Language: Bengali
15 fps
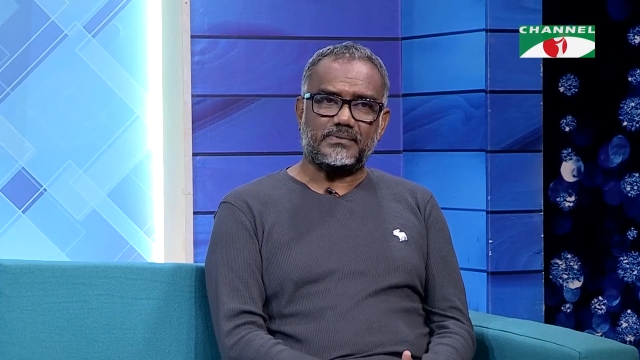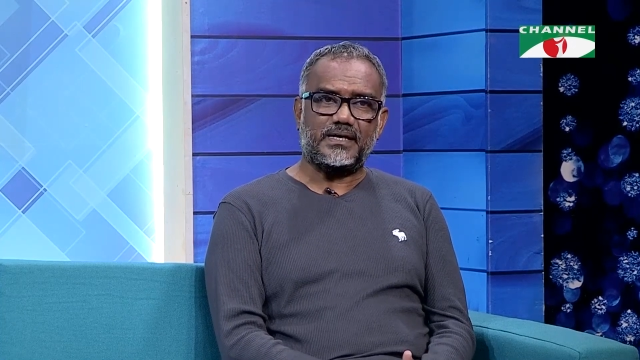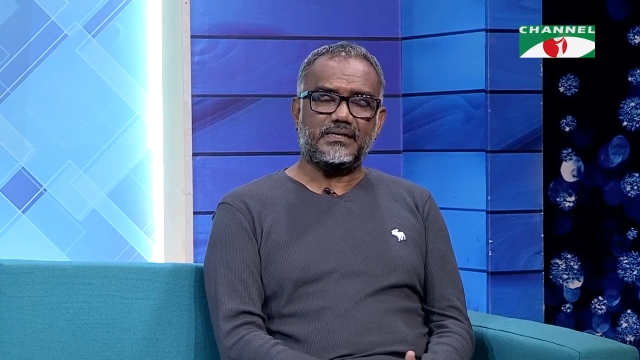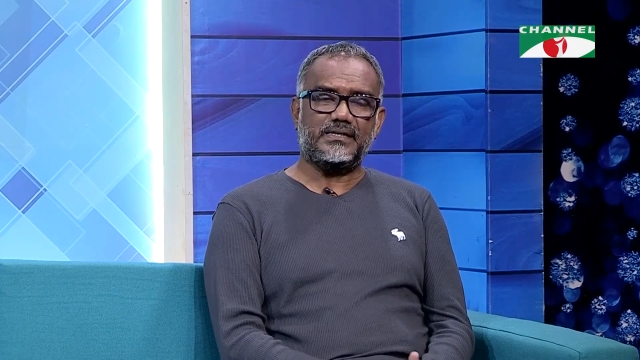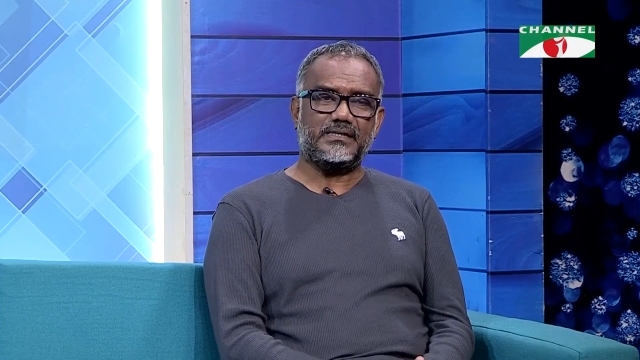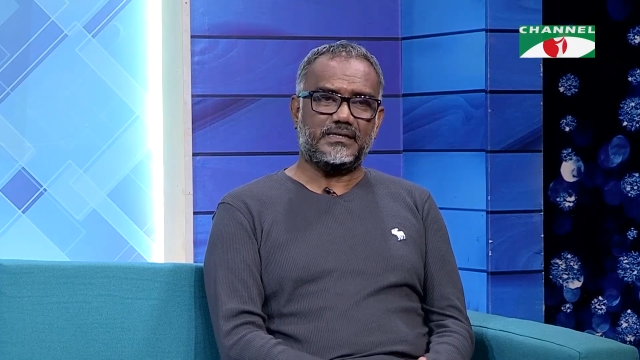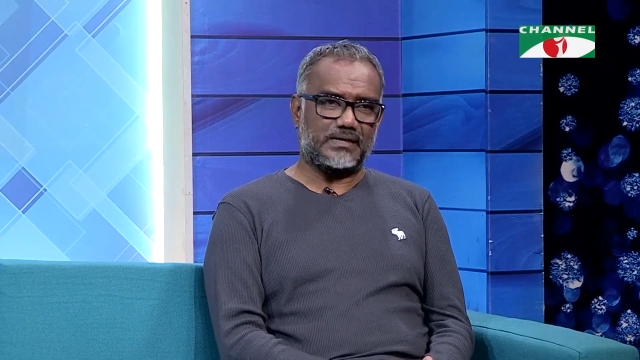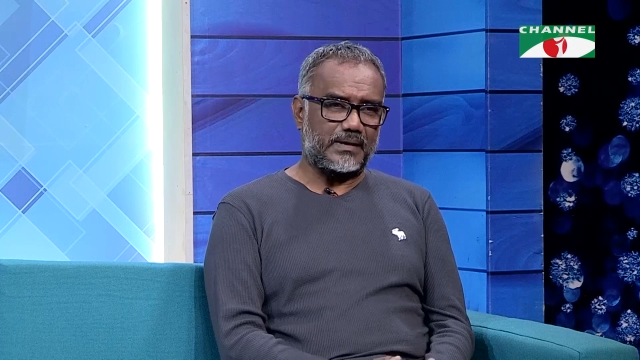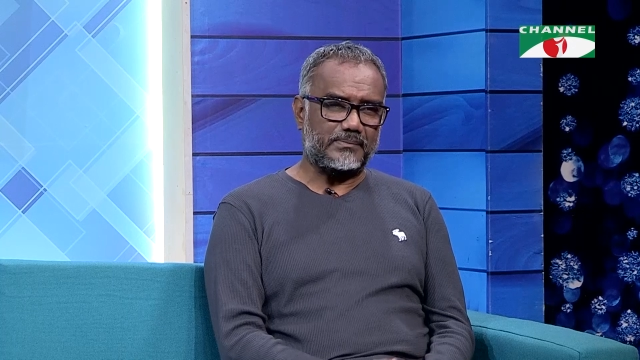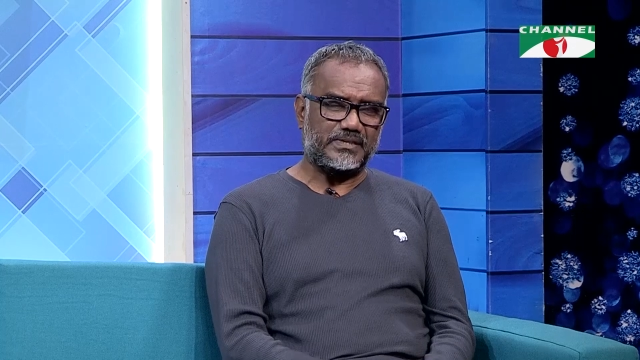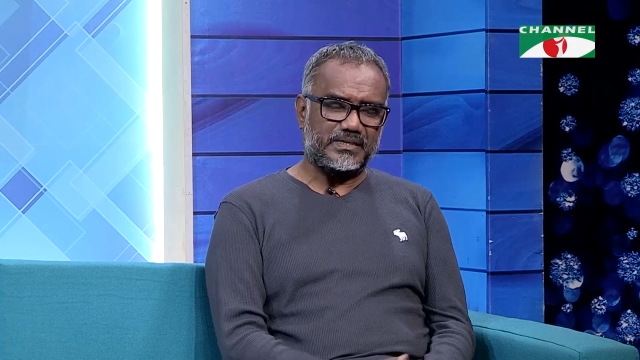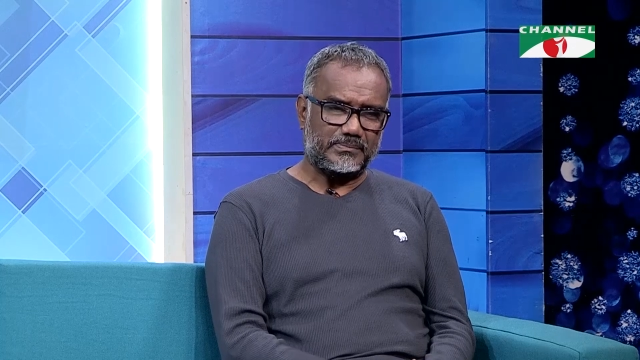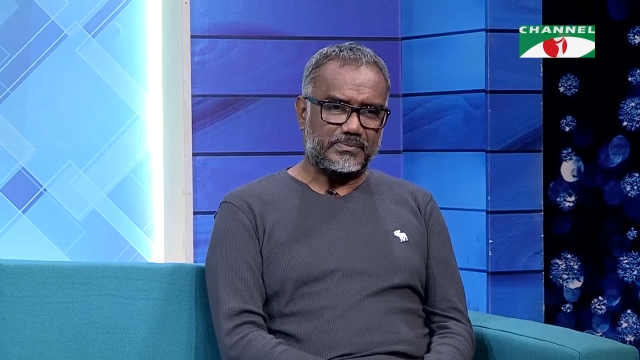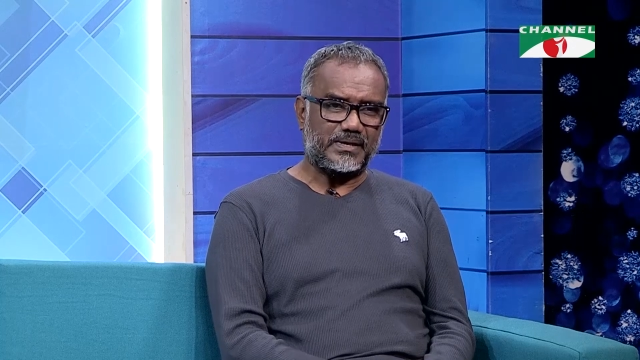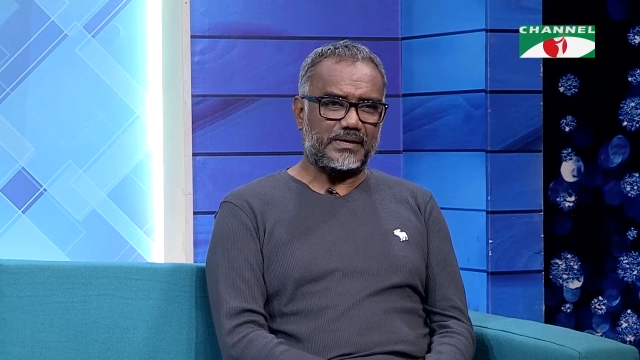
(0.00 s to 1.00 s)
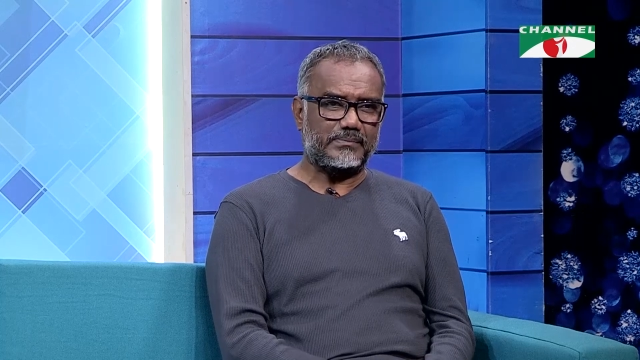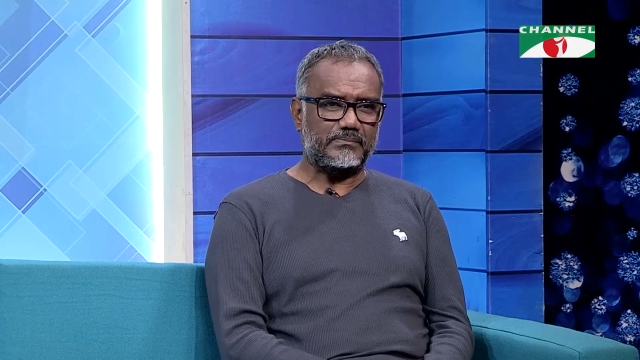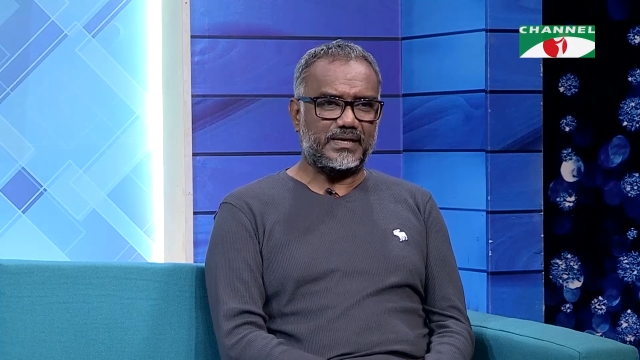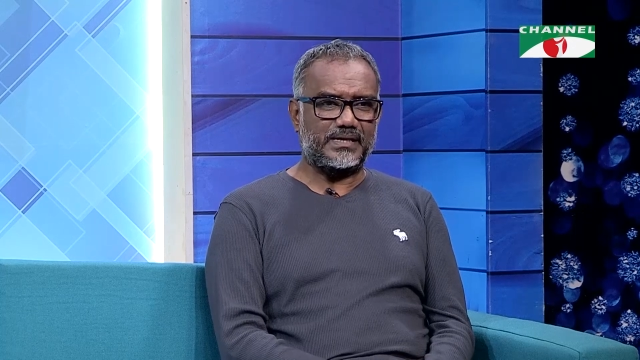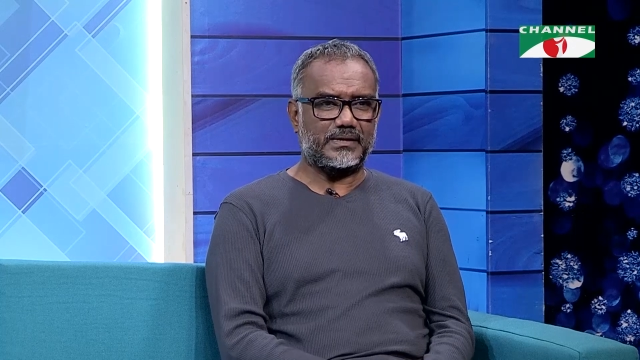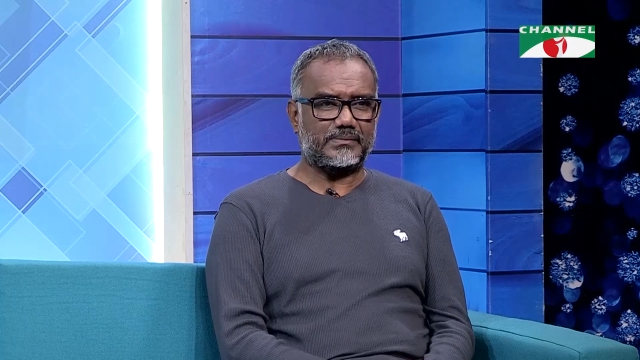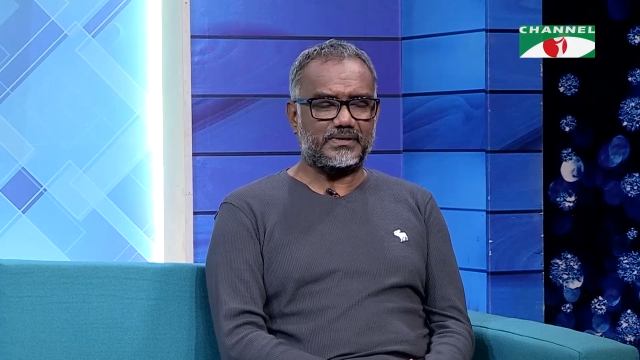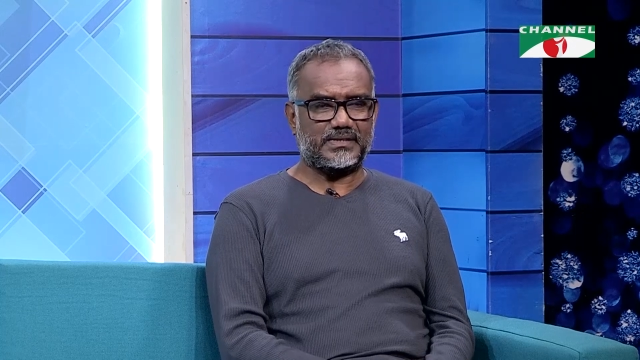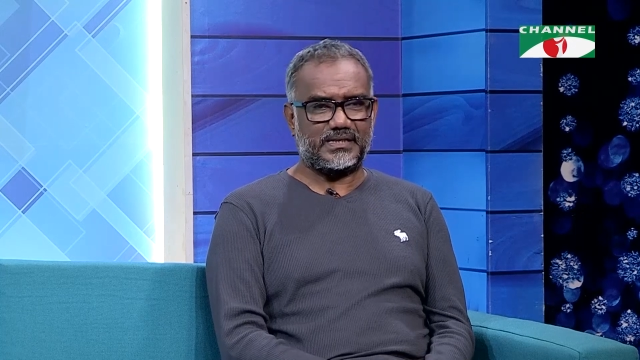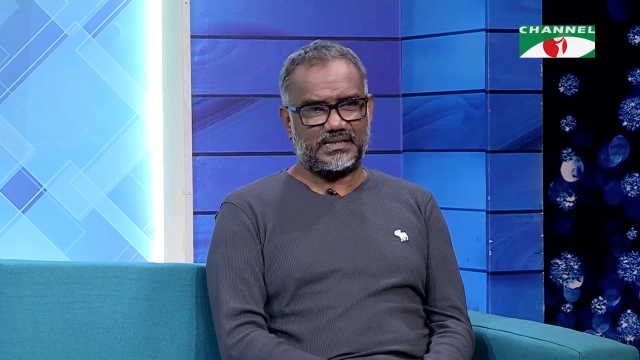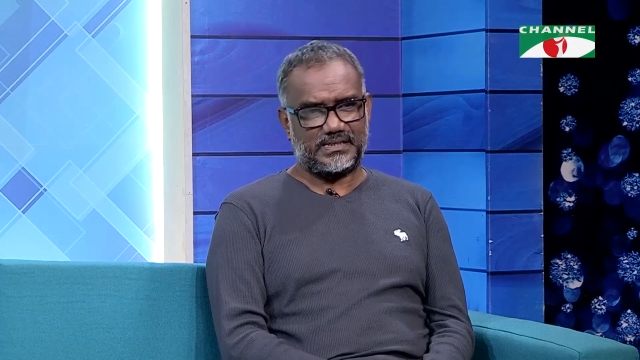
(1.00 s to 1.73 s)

ভাই আমি ইব্রাহিম ভাই নামে